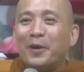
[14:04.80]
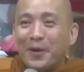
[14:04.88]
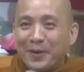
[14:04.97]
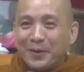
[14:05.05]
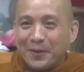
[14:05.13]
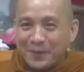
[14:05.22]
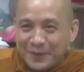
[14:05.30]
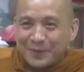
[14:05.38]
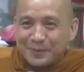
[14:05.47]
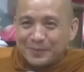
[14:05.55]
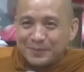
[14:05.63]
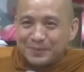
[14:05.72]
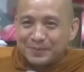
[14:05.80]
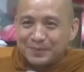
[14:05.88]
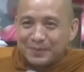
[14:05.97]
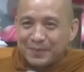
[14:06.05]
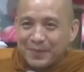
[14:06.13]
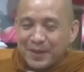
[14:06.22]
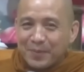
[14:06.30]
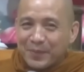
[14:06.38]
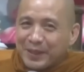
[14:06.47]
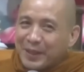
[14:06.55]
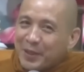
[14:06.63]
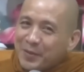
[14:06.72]
người có có phước
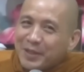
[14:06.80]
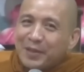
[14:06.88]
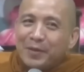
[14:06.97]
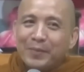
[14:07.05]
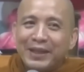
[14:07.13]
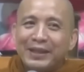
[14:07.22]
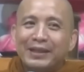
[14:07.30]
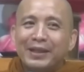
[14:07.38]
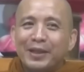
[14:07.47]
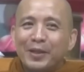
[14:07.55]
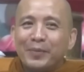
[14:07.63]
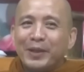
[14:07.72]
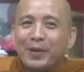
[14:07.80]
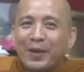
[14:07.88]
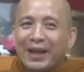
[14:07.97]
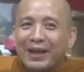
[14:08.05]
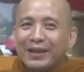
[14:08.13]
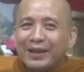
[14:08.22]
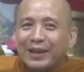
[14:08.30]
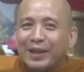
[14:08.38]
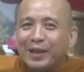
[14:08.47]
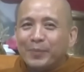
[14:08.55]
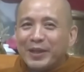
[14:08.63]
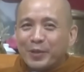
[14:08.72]
bởi vì nếu như mình mình còn
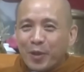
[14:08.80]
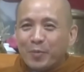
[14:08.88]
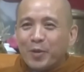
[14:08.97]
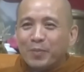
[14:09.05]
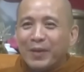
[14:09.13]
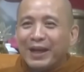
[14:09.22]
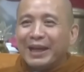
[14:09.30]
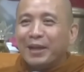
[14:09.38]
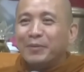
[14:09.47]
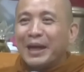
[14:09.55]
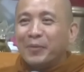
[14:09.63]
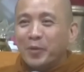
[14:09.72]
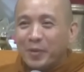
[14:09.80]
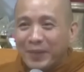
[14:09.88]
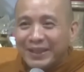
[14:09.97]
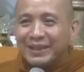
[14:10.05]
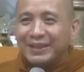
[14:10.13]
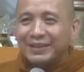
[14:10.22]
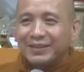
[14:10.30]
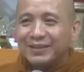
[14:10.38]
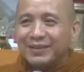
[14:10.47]
à, bị trói buộc bởi cái lòng ham muốn của mình á,